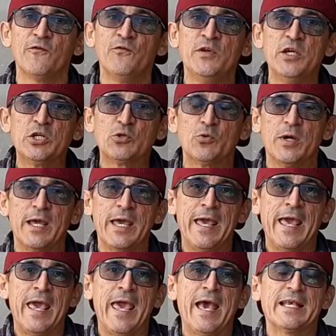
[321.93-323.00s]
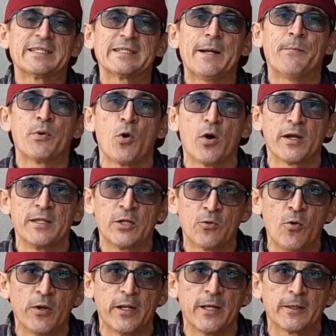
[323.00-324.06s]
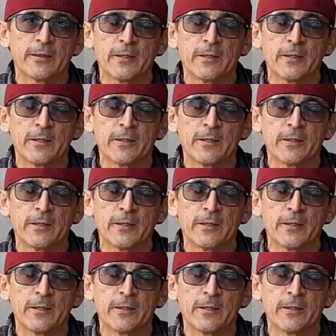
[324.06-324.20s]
visto essa broca de concreto.